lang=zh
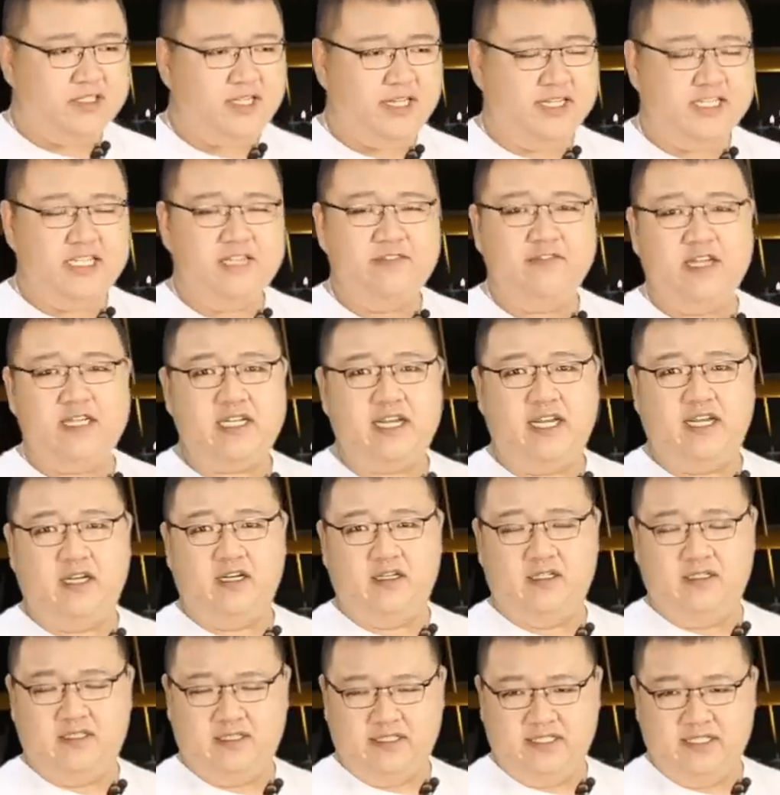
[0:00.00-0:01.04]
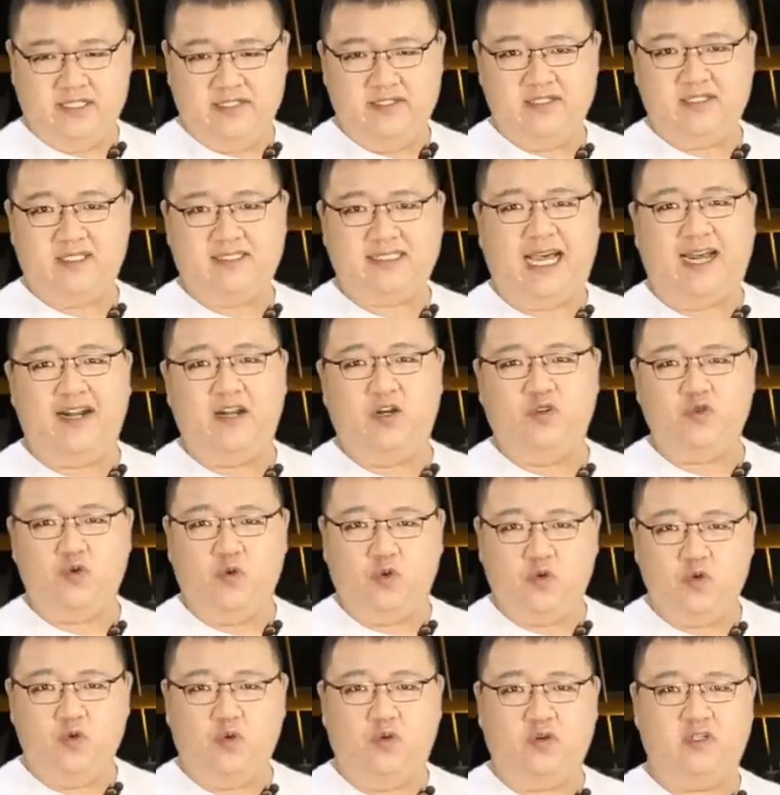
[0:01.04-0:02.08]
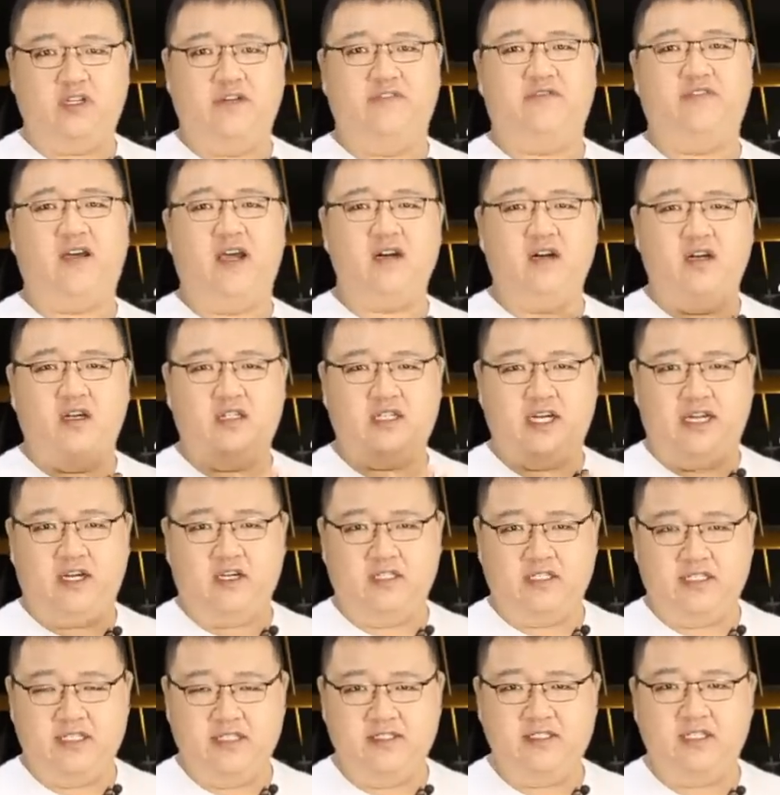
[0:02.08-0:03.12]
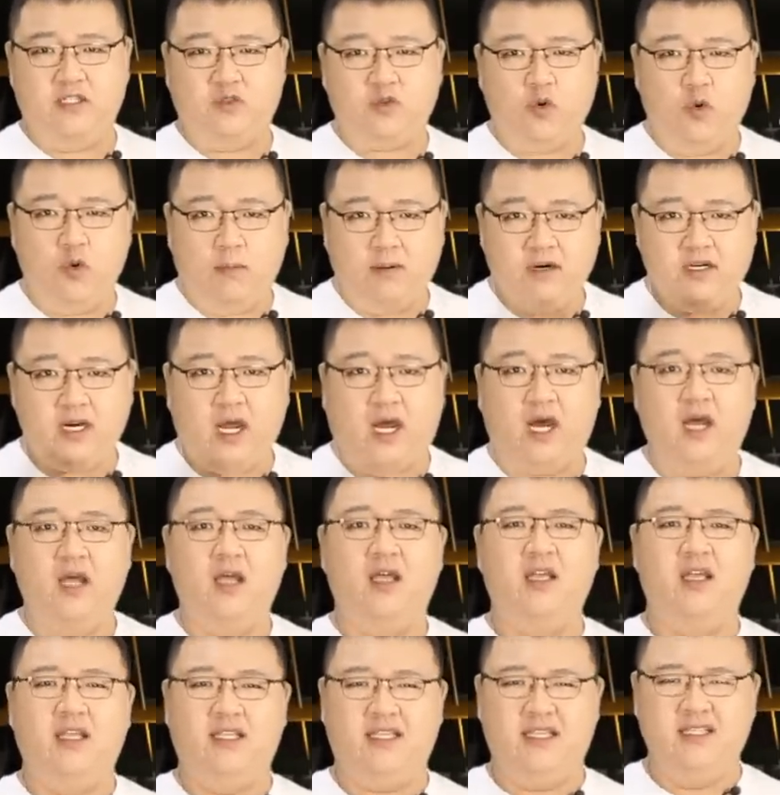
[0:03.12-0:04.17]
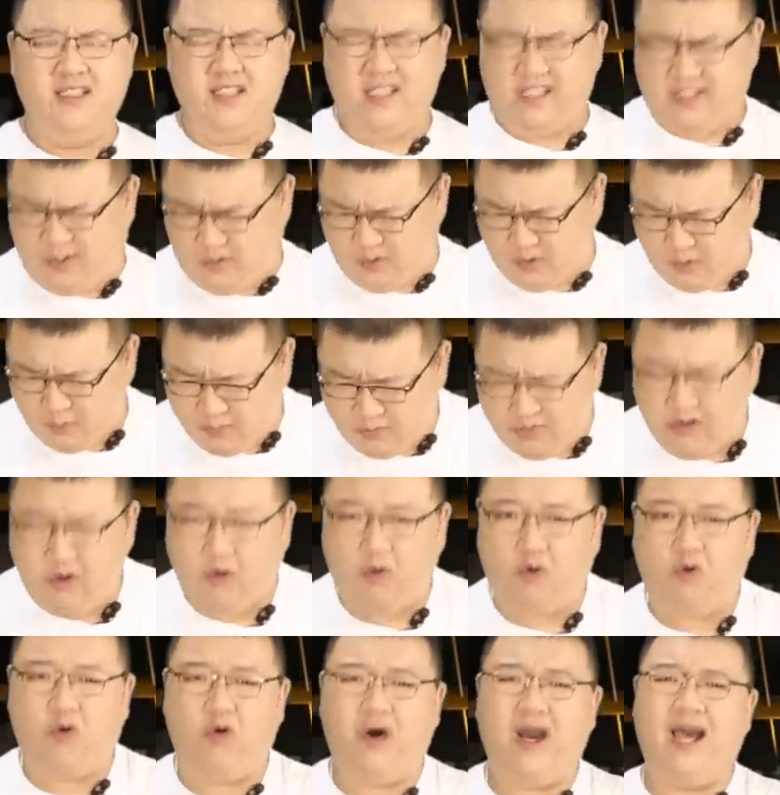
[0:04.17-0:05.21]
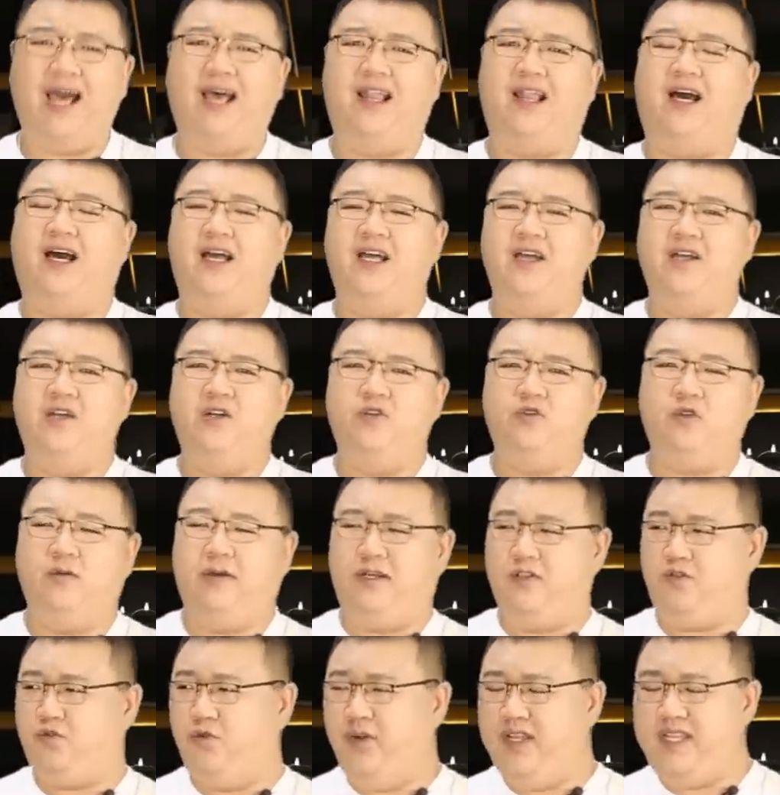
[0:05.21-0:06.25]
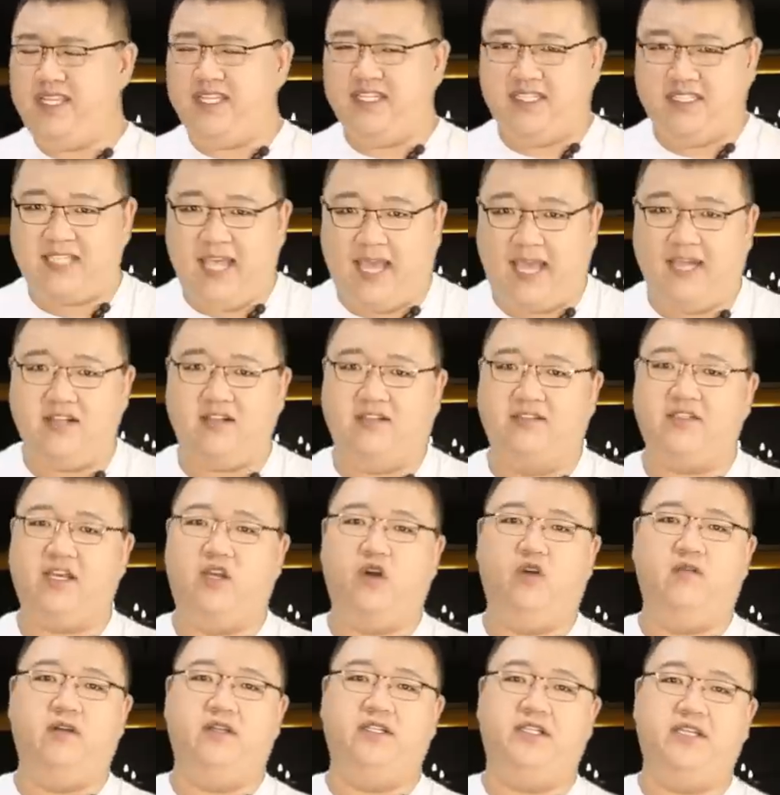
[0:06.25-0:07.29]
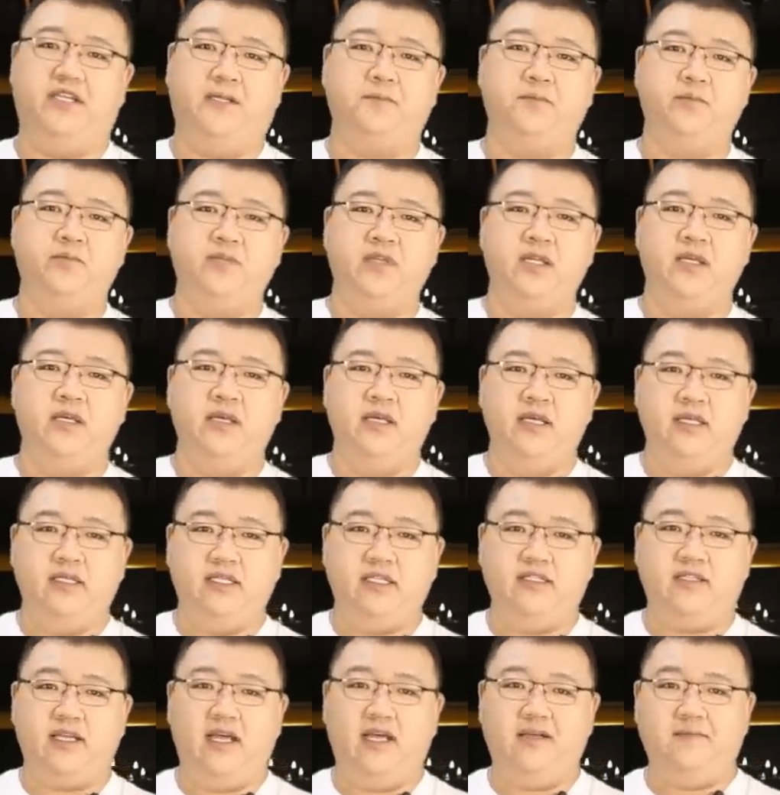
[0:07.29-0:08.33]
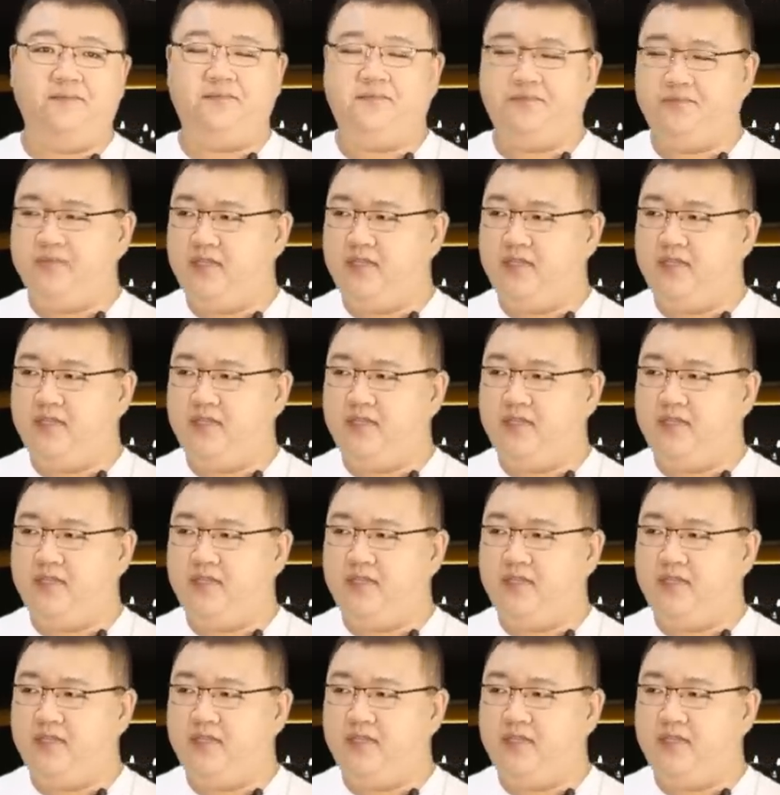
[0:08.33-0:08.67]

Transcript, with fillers: 这因为这个银子大量涌入，这发生了这个银子通货膨胀，银子早就不够花了，对吧？所以你这财政才有问题。第三，